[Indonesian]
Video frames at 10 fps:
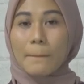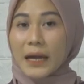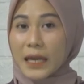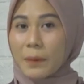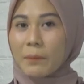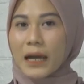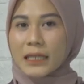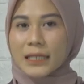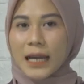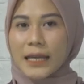Bagi
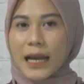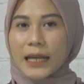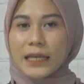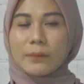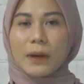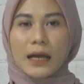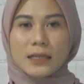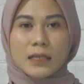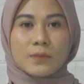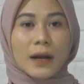pembaca yang ingin
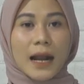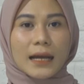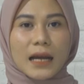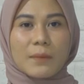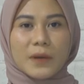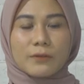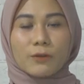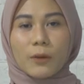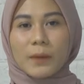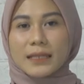mengakses beragam
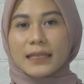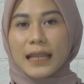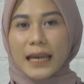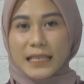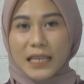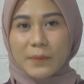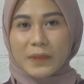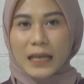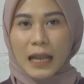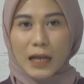informasi lainnya
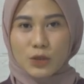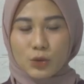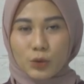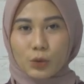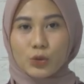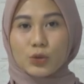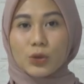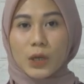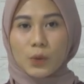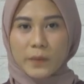bisa langsung
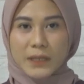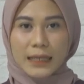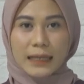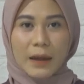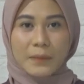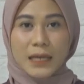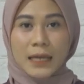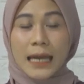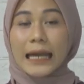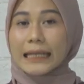kunjungi website kami
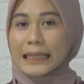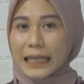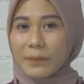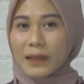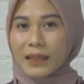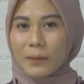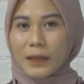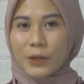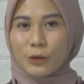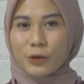di
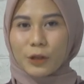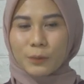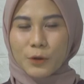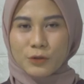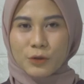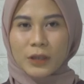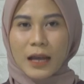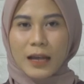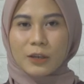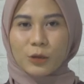
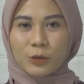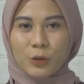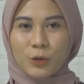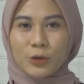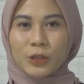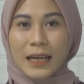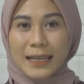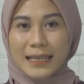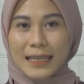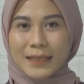www.poskota.co.id.